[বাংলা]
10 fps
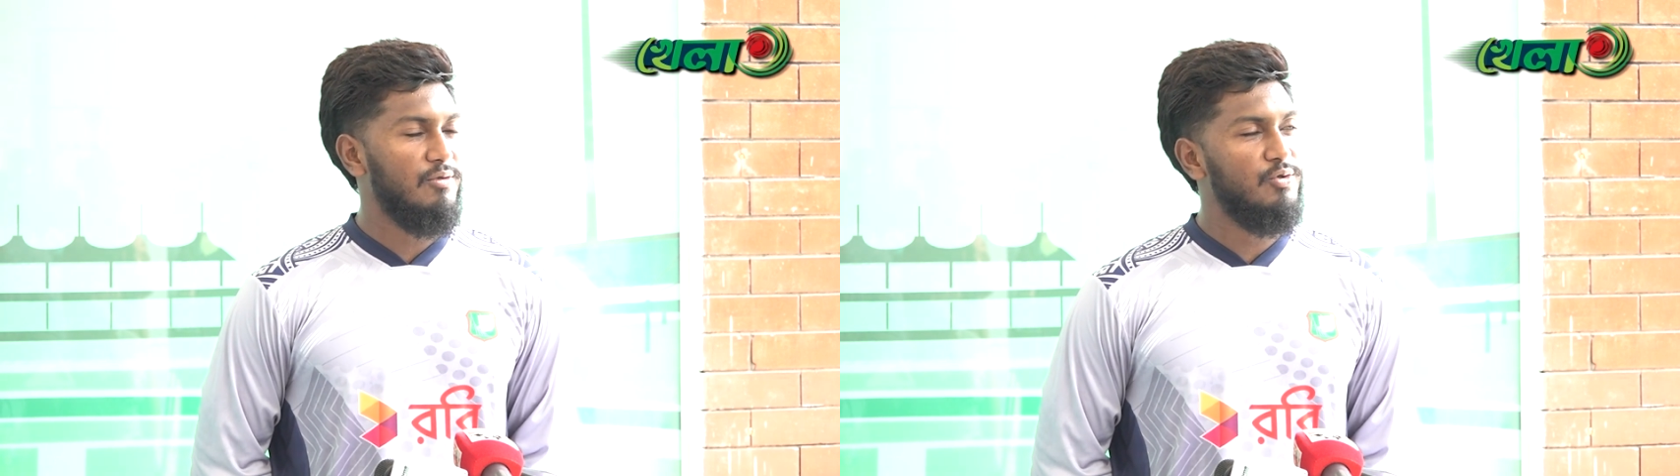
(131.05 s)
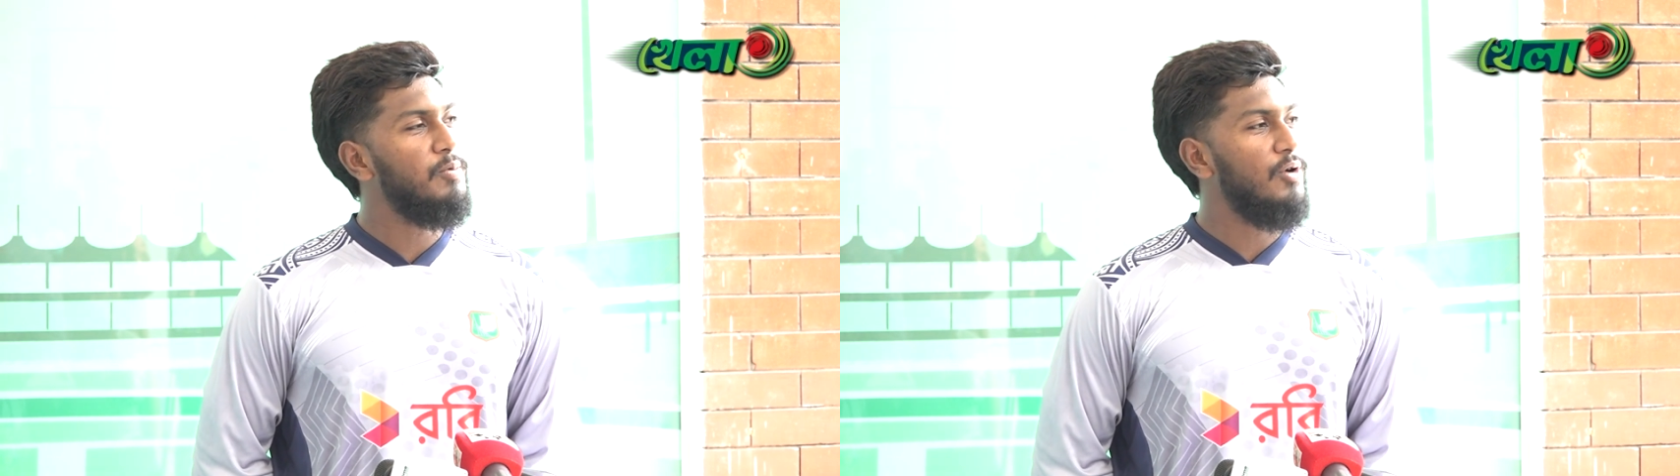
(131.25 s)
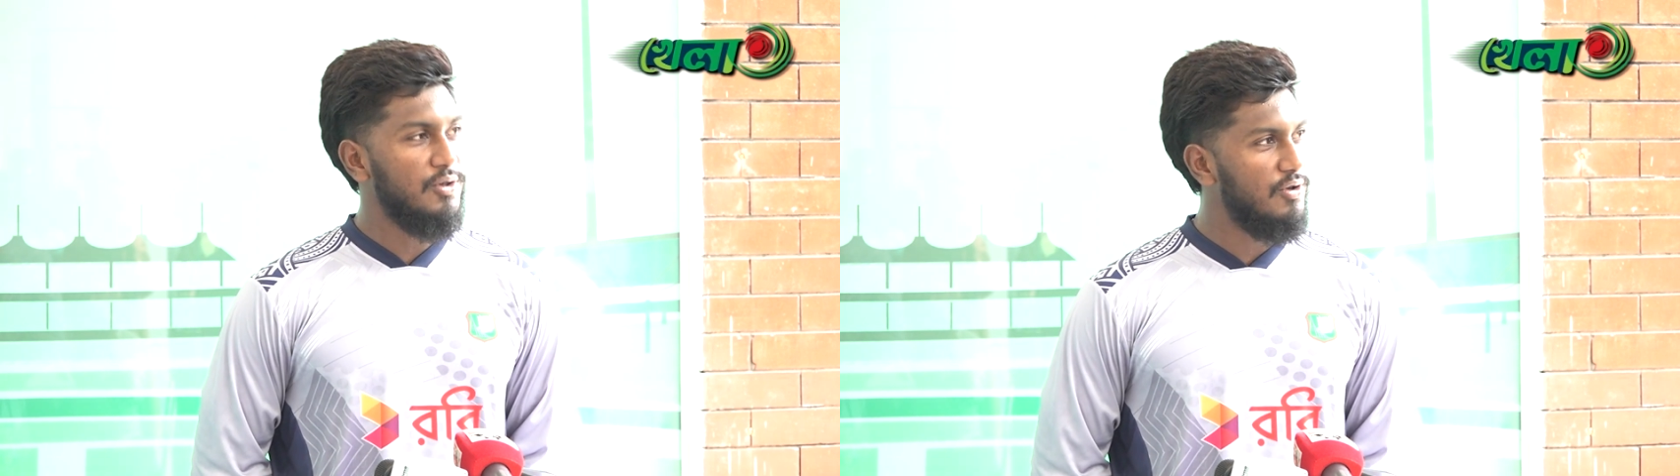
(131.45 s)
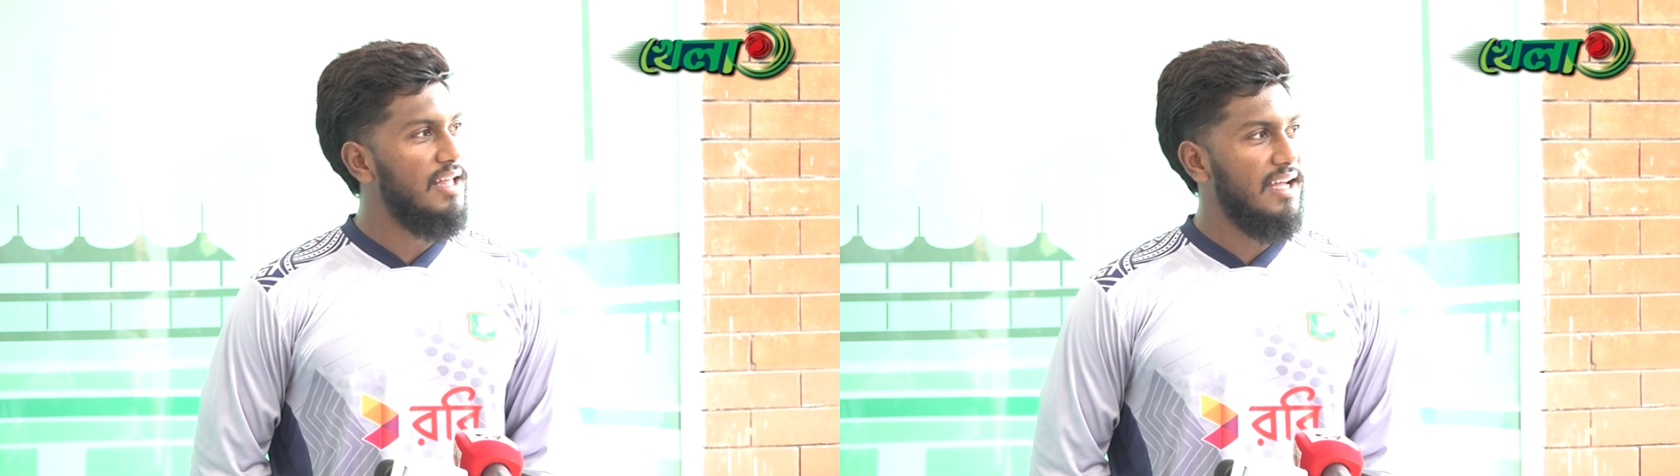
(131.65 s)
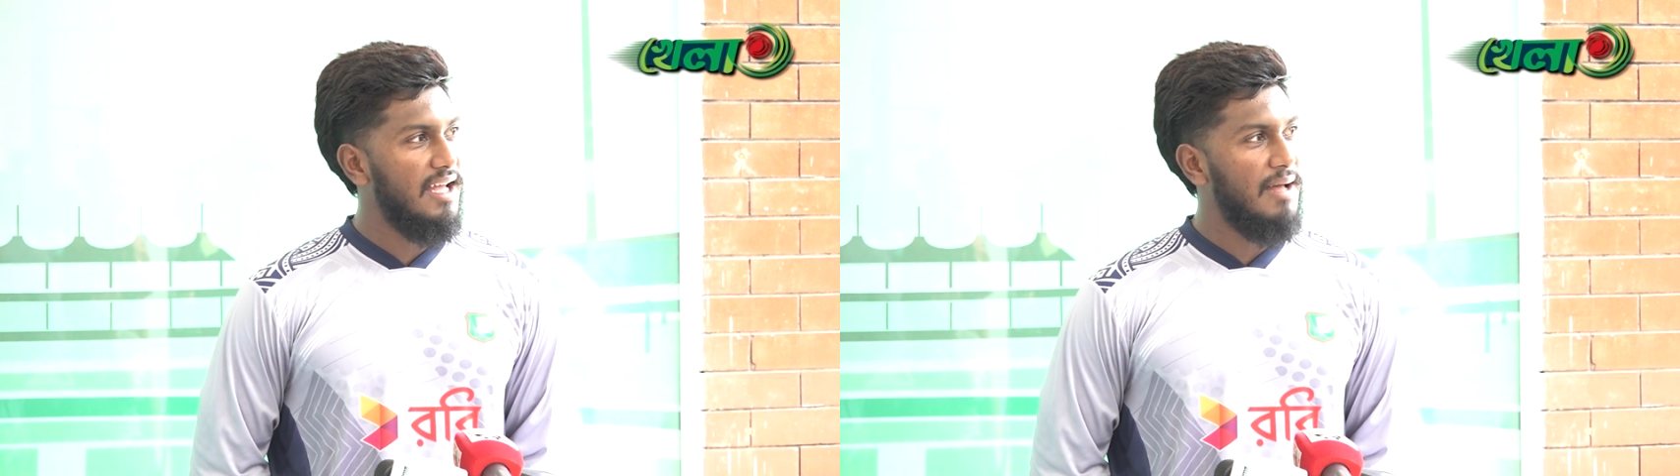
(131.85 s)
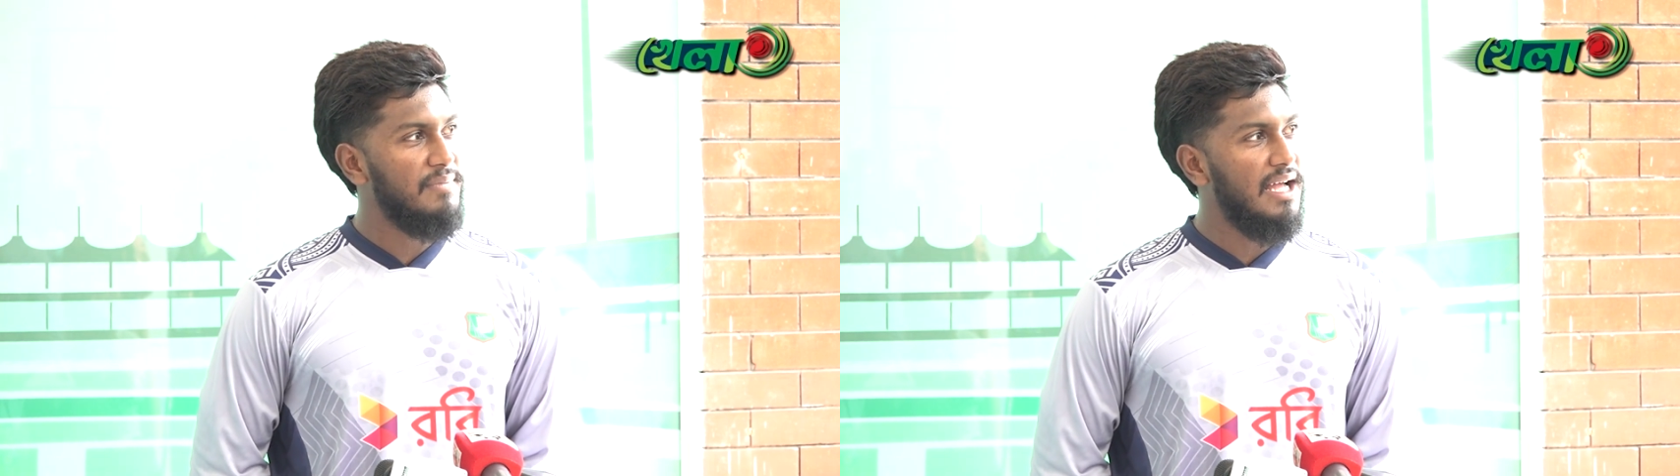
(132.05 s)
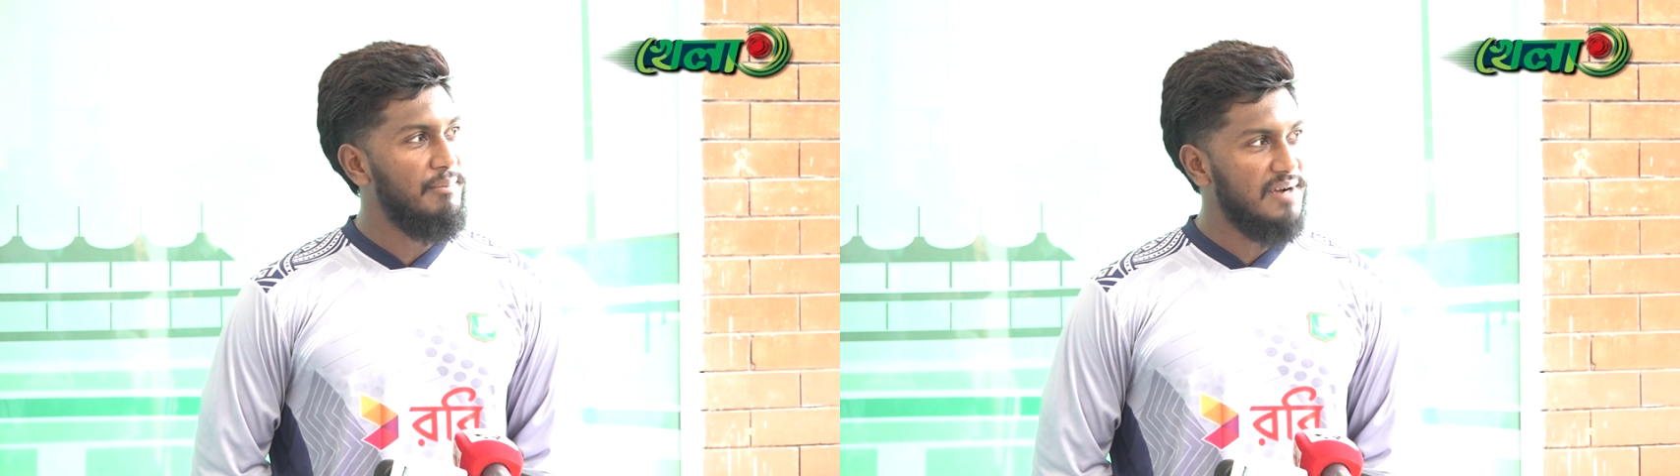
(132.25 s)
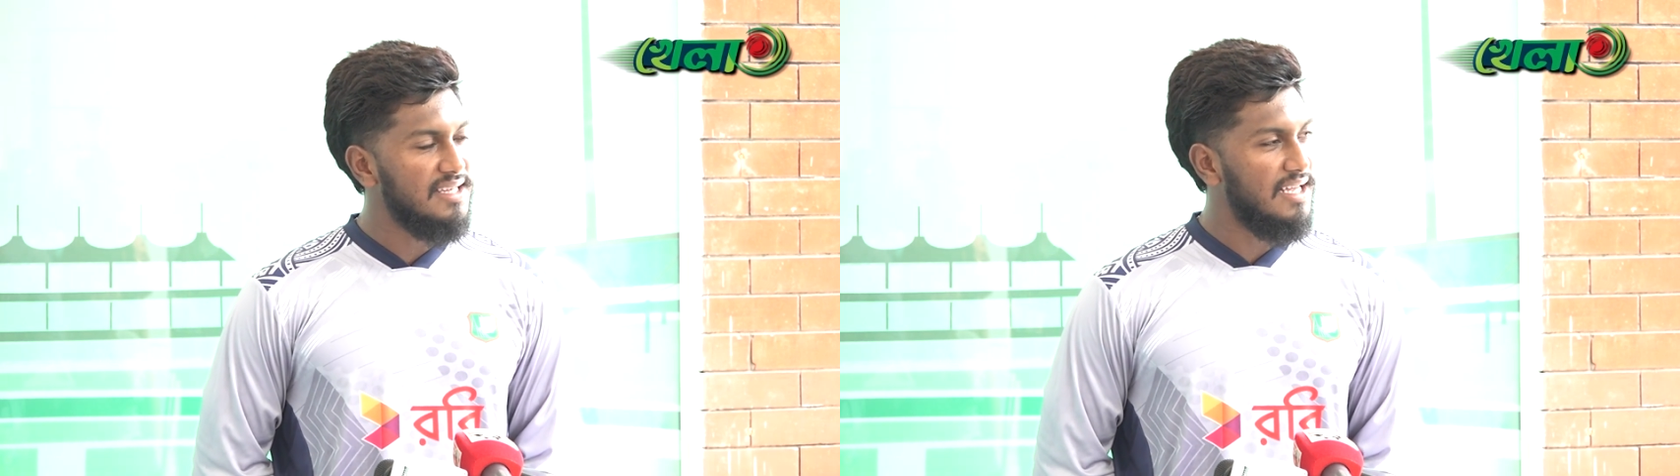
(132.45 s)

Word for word: খুব কষ্ট লাগে আমরা